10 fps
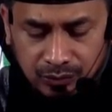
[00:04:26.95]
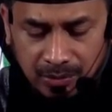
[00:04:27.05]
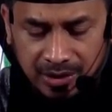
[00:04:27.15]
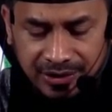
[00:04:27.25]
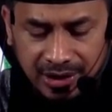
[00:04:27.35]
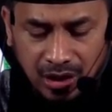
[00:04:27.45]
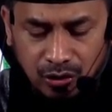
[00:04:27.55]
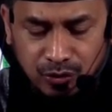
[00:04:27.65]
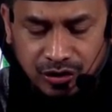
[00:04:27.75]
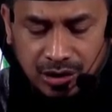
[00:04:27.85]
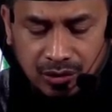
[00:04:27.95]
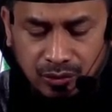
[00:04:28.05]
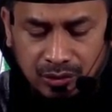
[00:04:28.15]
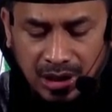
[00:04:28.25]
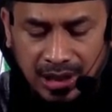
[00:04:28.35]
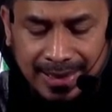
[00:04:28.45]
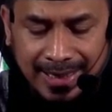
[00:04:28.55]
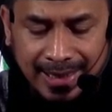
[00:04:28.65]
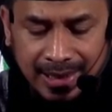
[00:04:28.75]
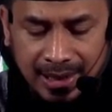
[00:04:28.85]
Wa ma dzakarul musyrikun
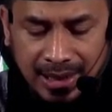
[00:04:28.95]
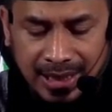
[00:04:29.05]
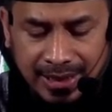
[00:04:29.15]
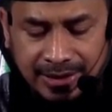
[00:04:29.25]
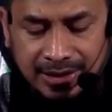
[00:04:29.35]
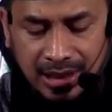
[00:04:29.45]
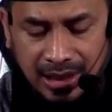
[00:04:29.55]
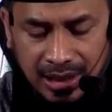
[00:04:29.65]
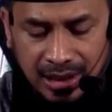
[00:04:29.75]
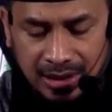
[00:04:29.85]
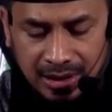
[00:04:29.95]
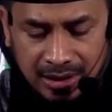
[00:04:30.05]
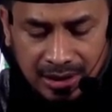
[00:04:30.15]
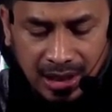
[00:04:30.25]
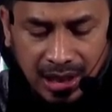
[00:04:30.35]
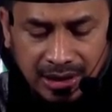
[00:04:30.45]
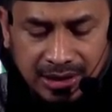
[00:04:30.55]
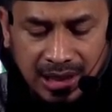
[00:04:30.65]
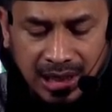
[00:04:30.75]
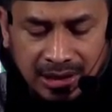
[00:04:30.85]
ala alayya
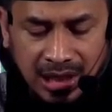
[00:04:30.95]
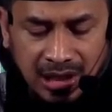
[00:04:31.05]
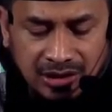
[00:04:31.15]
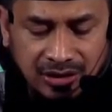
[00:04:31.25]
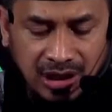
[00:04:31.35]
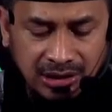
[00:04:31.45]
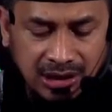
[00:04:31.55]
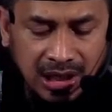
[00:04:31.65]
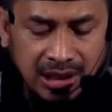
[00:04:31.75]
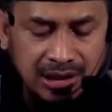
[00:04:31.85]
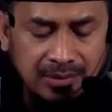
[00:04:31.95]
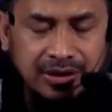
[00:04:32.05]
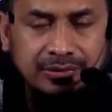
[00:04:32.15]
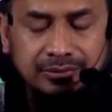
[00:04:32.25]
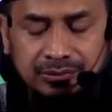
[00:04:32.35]
anni anha anis salati ala nabi